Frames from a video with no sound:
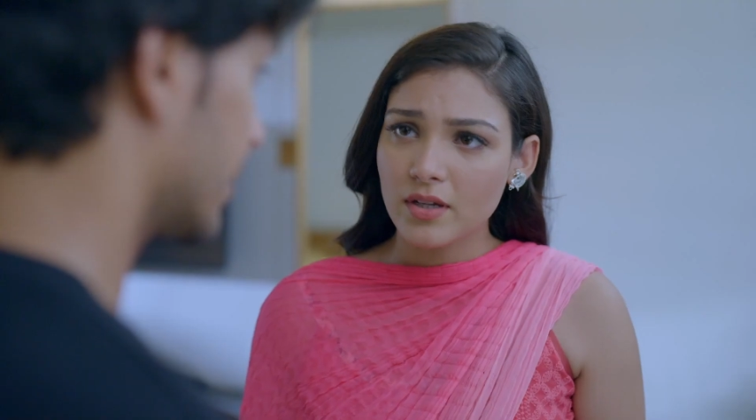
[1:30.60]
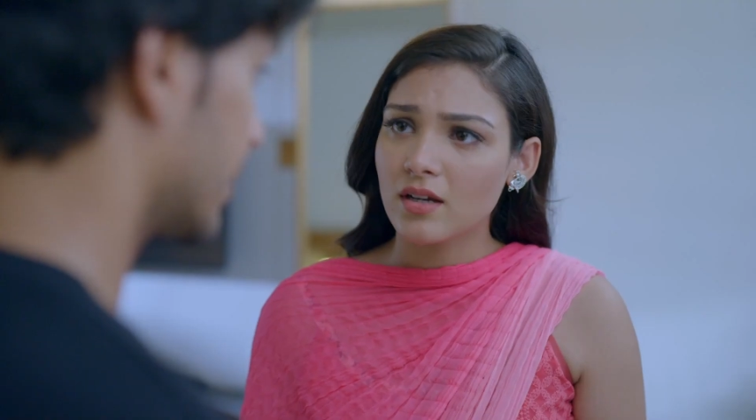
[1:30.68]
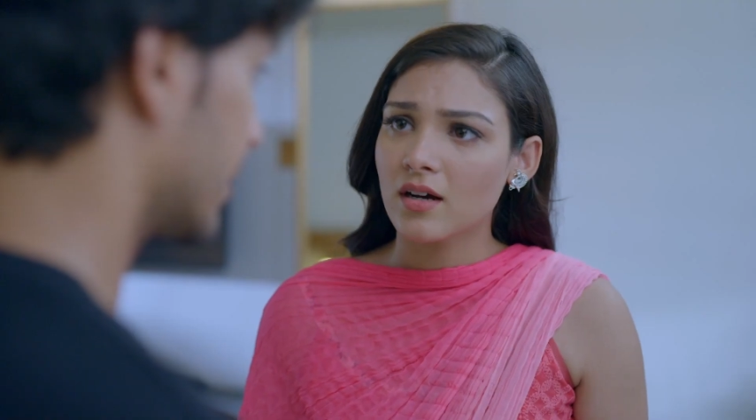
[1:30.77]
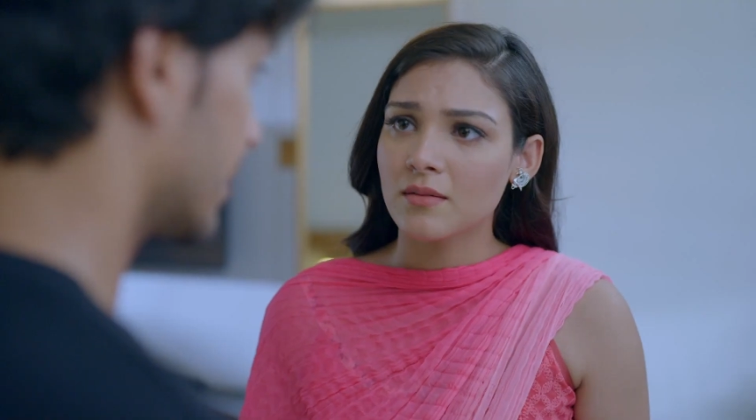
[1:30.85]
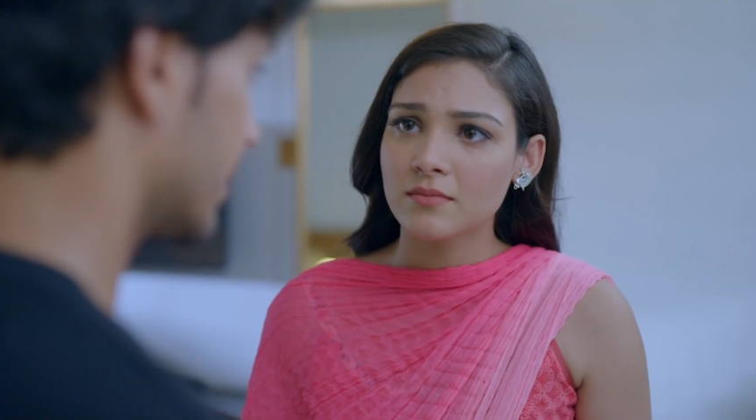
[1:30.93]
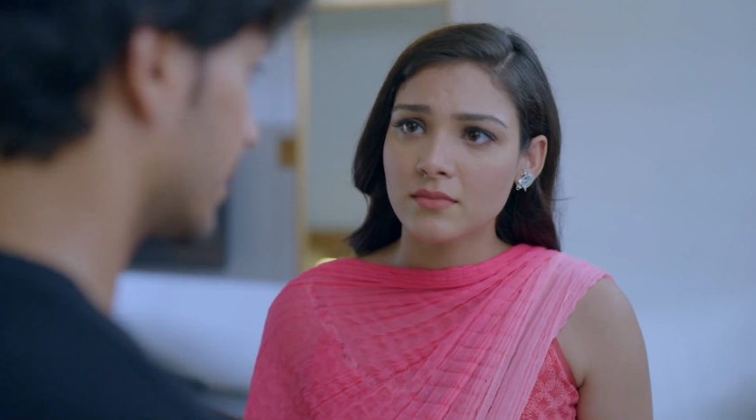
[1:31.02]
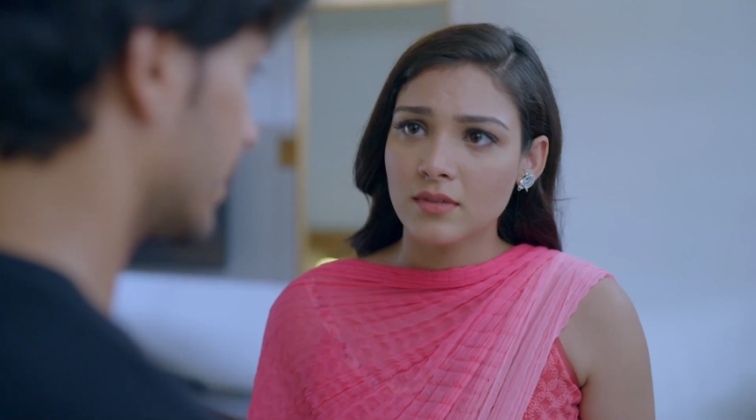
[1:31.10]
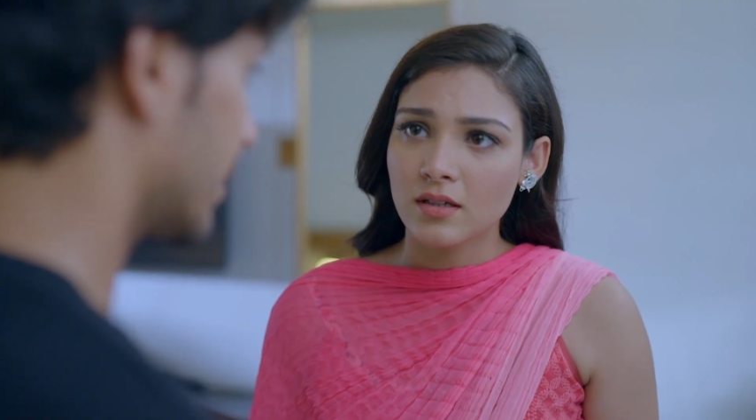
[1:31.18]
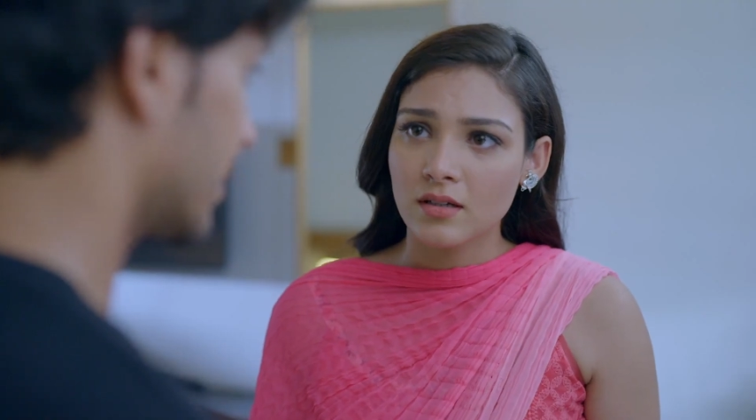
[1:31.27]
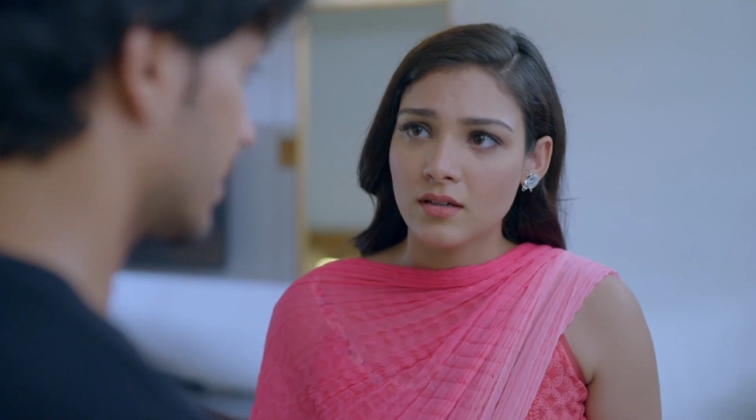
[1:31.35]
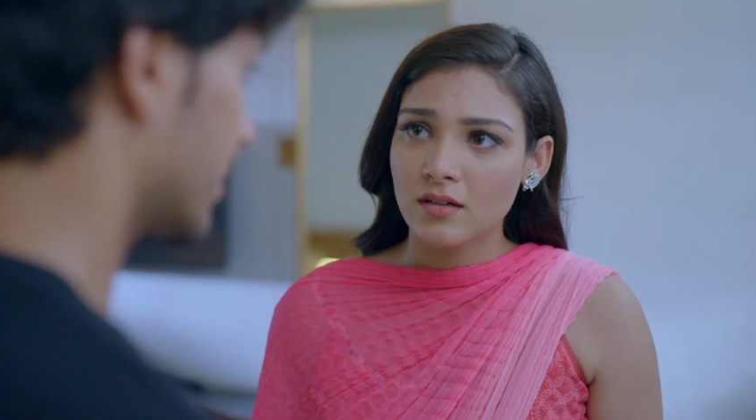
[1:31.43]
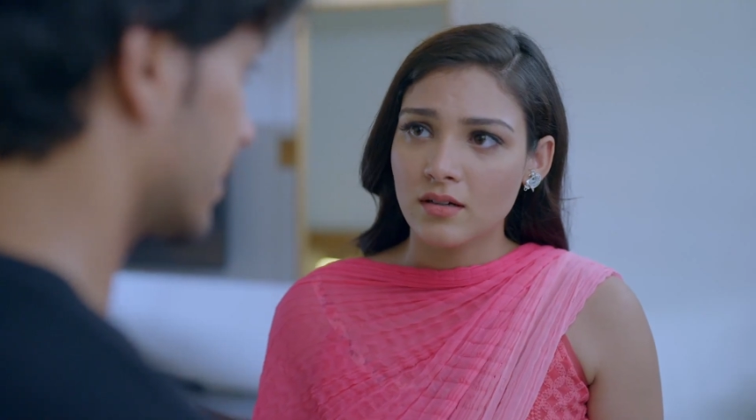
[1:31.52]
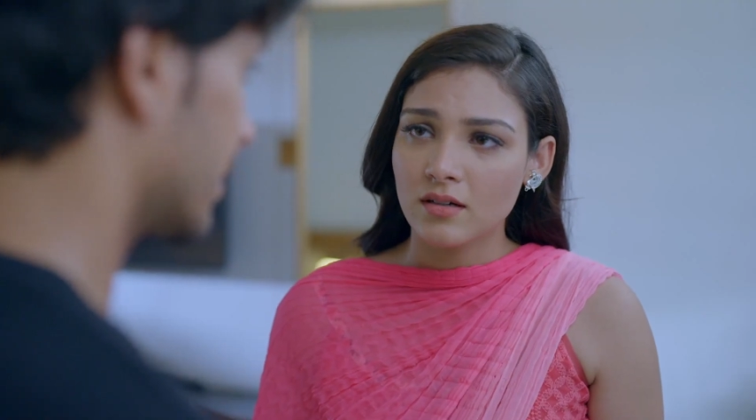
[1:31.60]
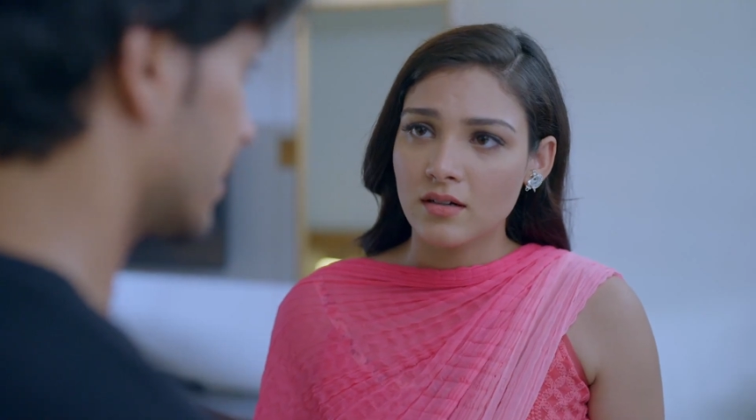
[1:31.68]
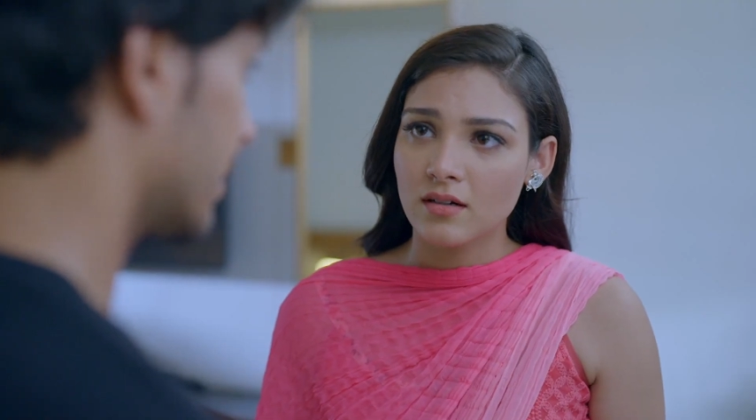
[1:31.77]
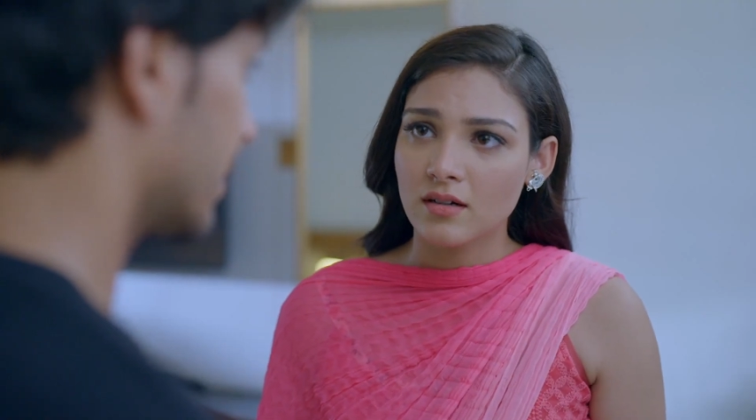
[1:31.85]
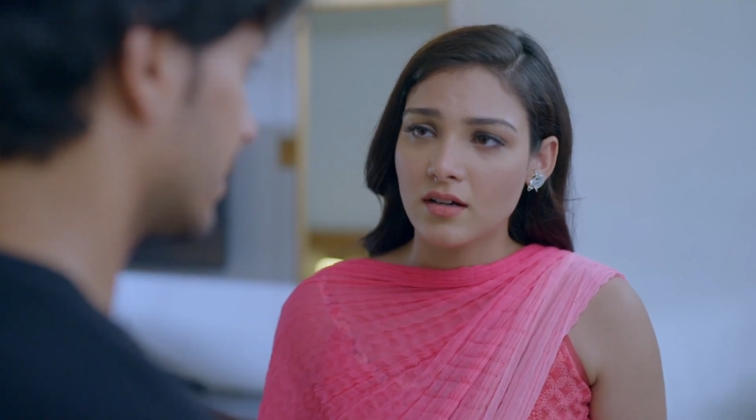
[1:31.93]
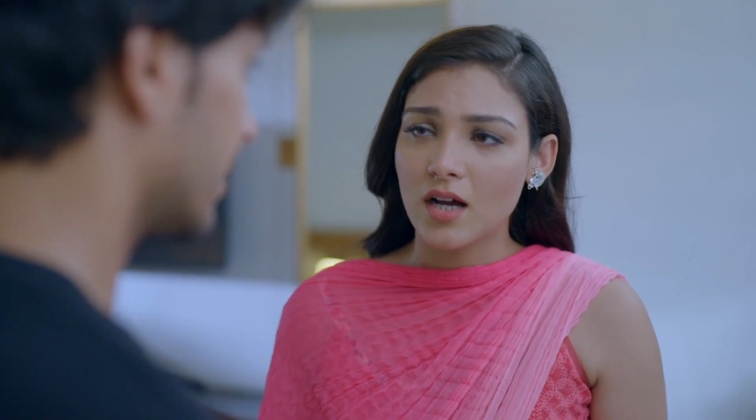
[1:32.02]
ونحن
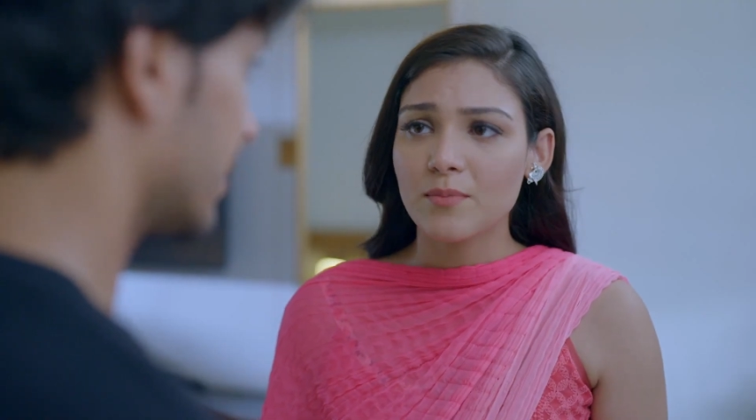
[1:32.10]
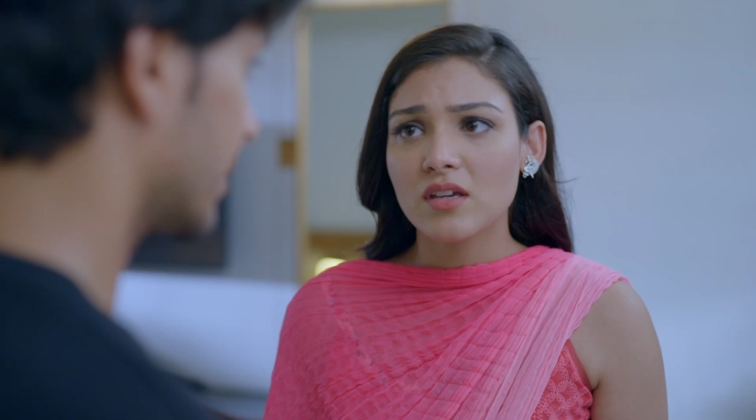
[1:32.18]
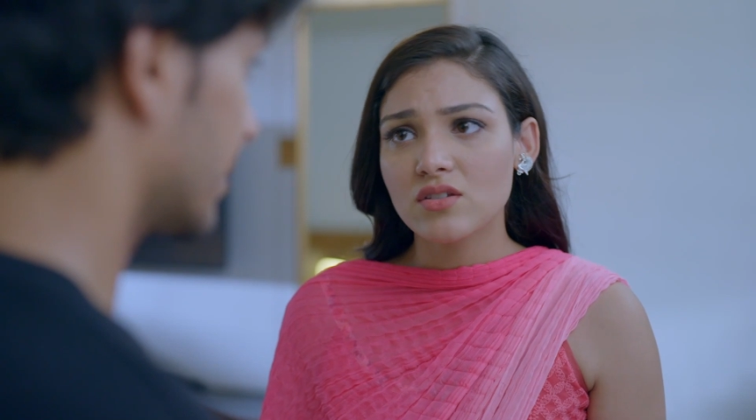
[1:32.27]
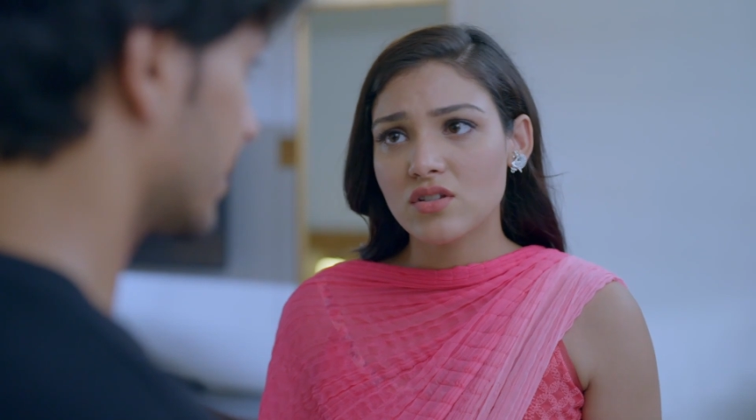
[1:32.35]
نحن